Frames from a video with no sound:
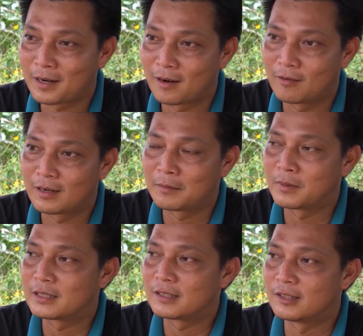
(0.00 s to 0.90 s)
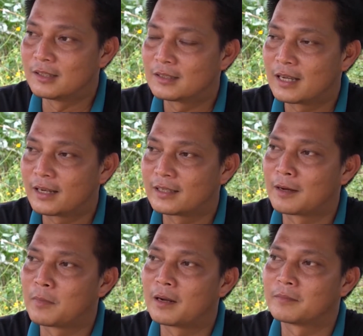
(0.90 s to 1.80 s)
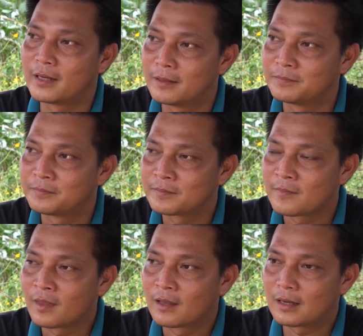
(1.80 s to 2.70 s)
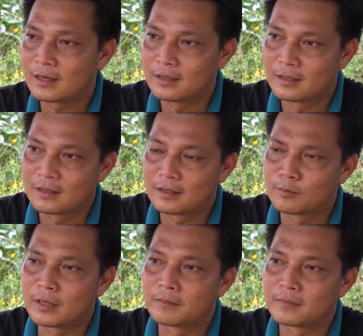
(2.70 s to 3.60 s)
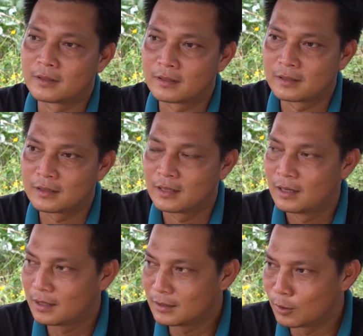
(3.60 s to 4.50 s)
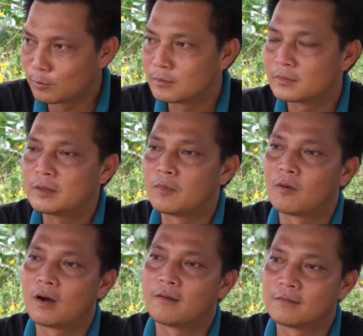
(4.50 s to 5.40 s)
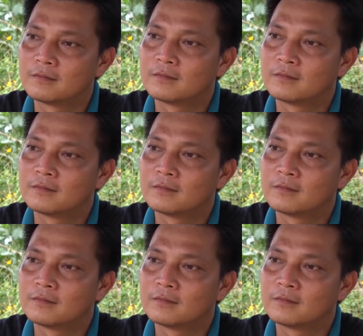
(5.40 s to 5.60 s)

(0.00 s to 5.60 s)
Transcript: bắt đầu là mình sẽ chuyển sang dần mình làm thêm cái à, nông nghiệp à, ứng dụng tiến bộ khoa học